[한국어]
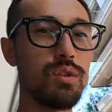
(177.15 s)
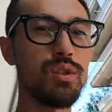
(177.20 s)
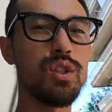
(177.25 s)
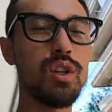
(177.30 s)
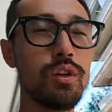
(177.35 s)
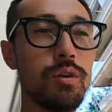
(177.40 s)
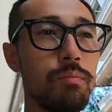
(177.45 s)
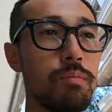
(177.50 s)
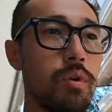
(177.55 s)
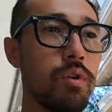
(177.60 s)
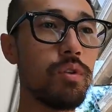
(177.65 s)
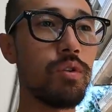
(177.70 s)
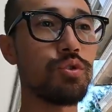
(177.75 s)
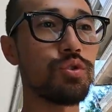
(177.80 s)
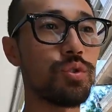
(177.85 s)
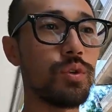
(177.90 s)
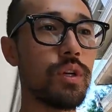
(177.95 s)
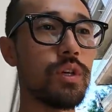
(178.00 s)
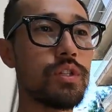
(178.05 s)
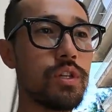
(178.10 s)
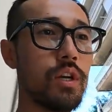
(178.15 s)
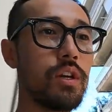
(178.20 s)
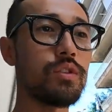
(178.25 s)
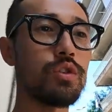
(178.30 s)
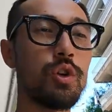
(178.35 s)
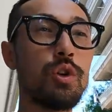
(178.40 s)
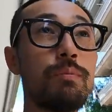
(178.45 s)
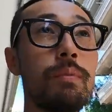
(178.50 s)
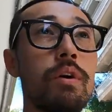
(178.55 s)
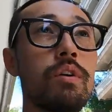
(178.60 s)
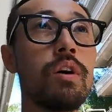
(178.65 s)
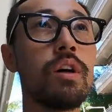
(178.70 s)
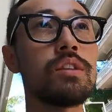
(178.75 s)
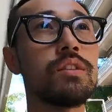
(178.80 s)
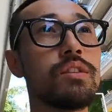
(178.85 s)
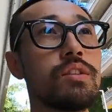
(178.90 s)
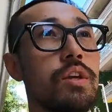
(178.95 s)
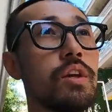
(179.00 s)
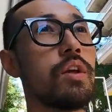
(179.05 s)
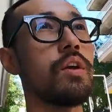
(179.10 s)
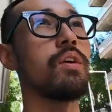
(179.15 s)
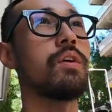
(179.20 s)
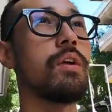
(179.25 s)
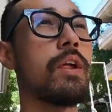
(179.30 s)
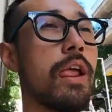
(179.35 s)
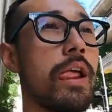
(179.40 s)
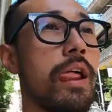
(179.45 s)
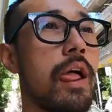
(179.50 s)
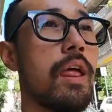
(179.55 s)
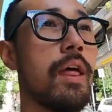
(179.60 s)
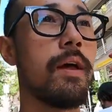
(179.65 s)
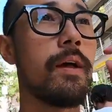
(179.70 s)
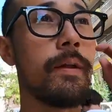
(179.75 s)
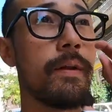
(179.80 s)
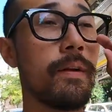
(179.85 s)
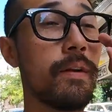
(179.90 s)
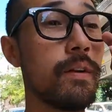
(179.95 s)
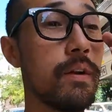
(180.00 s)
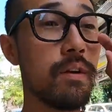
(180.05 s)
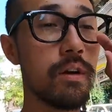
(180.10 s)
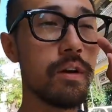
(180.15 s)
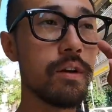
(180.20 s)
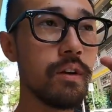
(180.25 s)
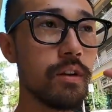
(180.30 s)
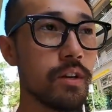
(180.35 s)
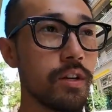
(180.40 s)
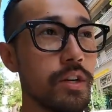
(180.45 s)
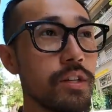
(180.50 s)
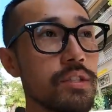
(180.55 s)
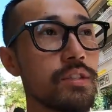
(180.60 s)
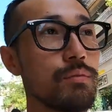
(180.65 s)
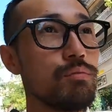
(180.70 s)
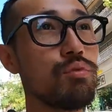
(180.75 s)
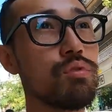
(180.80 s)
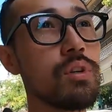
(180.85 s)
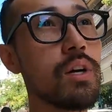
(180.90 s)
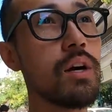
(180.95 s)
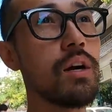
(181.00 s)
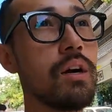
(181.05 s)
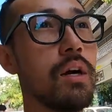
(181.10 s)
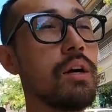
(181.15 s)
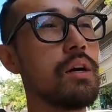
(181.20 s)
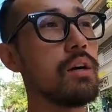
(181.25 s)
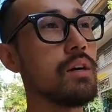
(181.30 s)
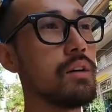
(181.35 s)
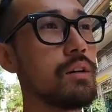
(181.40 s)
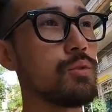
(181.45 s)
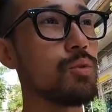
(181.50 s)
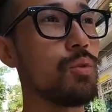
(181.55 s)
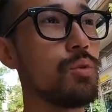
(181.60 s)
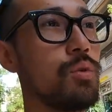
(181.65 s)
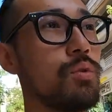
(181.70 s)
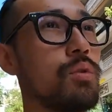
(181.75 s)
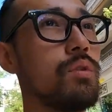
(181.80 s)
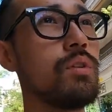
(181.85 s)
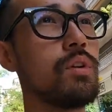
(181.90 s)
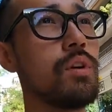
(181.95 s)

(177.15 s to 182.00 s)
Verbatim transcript: 이제껏 먹은 것 중에 제일 저렴한 것 같은데 그리스 물가도